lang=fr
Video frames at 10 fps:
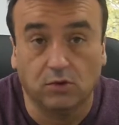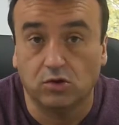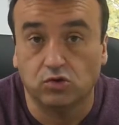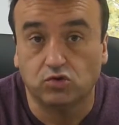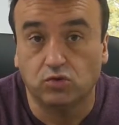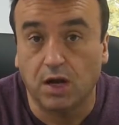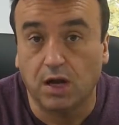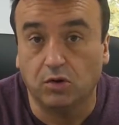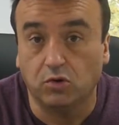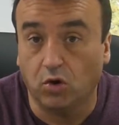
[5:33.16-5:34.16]

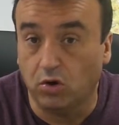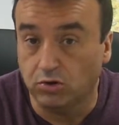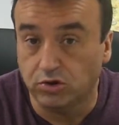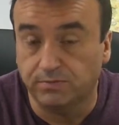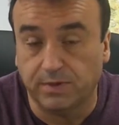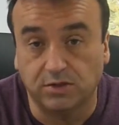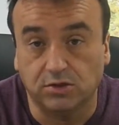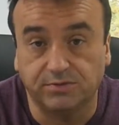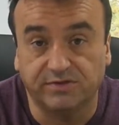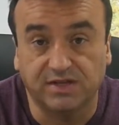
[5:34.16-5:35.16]
soit une grange, par
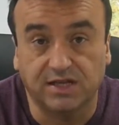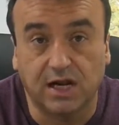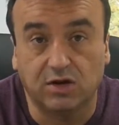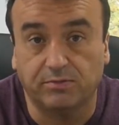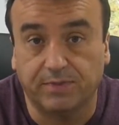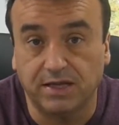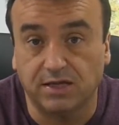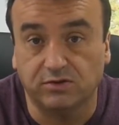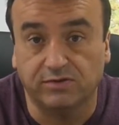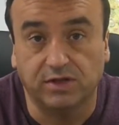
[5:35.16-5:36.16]
exemple, si vous êtes à la campagne, il y a
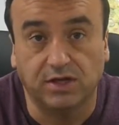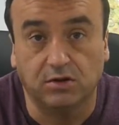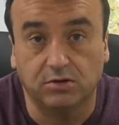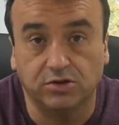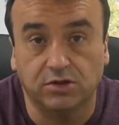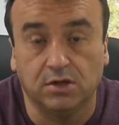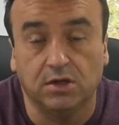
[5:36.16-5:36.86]
souvent des granges,